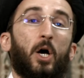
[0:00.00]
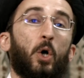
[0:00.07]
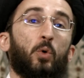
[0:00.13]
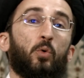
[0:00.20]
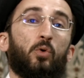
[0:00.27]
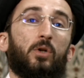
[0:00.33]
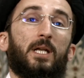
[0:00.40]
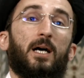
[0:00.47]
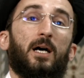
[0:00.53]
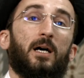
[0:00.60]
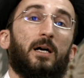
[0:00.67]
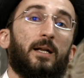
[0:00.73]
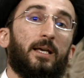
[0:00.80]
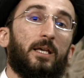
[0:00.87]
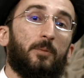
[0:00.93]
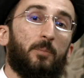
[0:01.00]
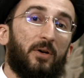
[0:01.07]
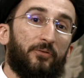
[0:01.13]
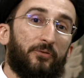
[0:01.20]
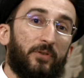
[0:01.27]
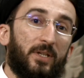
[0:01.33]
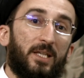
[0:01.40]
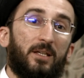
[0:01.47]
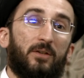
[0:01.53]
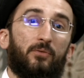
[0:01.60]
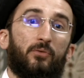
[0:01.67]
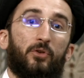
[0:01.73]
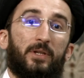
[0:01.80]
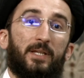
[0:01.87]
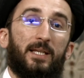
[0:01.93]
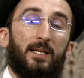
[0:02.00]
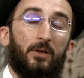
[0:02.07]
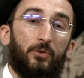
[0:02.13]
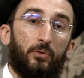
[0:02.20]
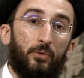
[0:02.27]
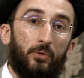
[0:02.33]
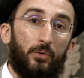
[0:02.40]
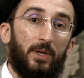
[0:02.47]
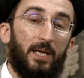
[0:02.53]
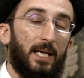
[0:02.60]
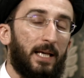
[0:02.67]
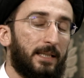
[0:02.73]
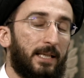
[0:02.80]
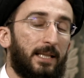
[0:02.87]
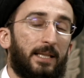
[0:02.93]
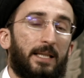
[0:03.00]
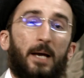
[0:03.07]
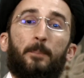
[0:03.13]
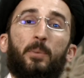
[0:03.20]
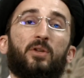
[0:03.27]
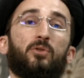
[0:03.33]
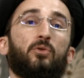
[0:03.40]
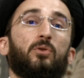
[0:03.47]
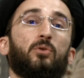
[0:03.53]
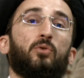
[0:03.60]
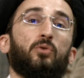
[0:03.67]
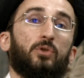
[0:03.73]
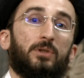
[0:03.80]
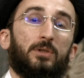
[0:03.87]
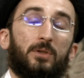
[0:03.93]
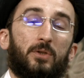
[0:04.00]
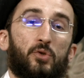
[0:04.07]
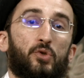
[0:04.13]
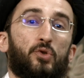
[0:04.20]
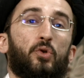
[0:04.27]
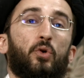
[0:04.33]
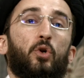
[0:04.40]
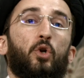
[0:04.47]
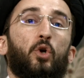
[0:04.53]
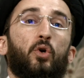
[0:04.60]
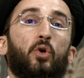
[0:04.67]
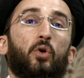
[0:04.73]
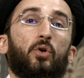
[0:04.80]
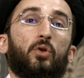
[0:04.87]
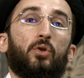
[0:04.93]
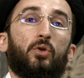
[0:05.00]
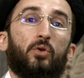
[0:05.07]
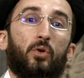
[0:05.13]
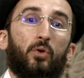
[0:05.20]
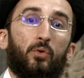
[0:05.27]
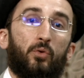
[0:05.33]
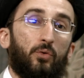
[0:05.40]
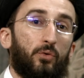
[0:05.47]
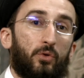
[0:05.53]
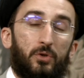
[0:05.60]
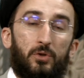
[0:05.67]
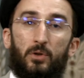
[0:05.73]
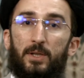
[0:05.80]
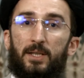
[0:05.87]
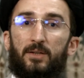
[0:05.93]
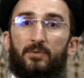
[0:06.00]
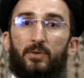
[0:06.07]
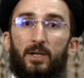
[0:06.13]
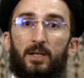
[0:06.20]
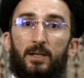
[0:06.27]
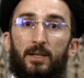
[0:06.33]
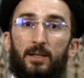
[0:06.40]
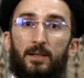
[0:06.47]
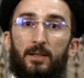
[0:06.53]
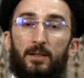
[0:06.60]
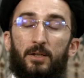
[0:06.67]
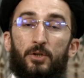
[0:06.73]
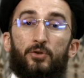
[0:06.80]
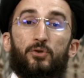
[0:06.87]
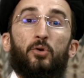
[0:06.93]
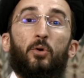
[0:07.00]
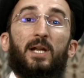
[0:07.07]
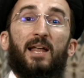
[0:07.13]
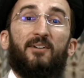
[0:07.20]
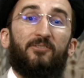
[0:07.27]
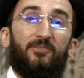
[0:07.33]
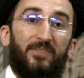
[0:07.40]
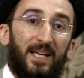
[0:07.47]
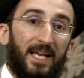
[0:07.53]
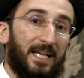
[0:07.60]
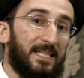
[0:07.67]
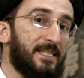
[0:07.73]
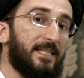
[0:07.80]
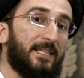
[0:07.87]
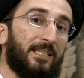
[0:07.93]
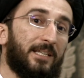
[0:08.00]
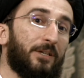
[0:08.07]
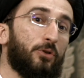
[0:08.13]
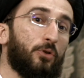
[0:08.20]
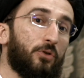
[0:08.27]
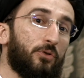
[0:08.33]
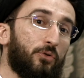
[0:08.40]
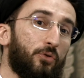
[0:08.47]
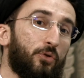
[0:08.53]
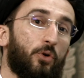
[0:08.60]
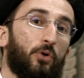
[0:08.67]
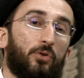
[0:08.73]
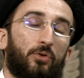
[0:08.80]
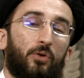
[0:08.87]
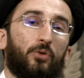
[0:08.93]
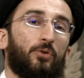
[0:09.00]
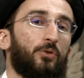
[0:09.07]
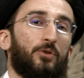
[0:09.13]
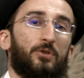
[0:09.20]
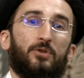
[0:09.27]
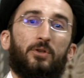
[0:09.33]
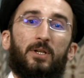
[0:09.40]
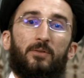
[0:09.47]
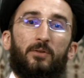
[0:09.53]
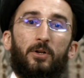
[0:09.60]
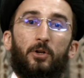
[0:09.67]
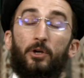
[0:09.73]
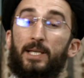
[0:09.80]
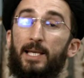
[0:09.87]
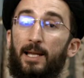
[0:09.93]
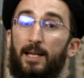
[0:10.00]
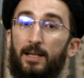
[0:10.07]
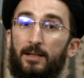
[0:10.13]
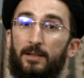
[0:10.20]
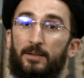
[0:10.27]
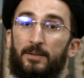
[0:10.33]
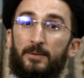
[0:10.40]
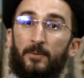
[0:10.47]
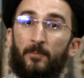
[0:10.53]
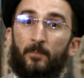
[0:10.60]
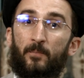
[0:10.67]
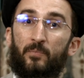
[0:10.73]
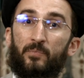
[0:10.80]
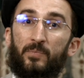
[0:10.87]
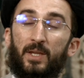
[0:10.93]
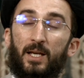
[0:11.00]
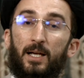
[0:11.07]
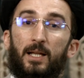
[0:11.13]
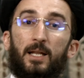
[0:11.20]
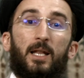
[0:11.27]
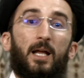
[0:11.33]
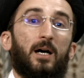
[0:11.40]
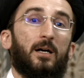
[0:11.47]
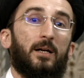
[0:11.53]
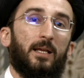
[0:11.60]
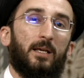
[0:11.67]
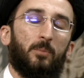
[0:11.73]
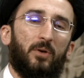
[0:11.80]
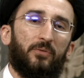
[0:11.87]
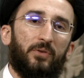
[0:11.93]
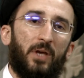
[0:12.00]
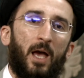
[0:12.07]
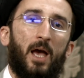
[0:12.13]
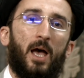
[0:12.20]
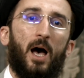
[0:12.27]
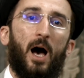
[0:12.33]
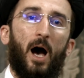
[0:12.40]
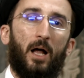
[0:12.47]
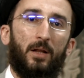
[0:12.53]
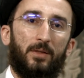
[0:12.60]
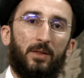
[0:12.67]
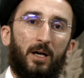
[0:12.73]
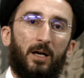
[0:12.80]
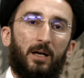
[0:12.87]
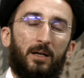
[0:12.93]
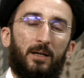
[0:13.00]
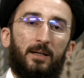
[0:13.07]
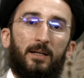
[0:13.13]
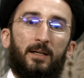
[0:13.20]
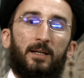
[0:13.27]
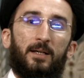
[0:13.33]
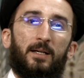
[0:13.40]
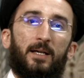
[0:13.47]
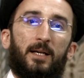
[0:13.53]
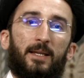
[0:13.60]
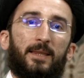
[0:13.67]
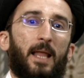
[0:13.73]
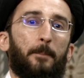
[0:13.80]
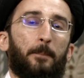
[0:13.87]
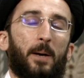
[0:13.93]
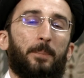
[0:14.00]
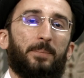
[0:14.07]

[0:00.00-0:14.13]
Ou la veut dire que qu'il n'y a pas de doute sur le contenu de ce livre, sur la véracité du contenu de ce livre. Lequel La Allah n'a pas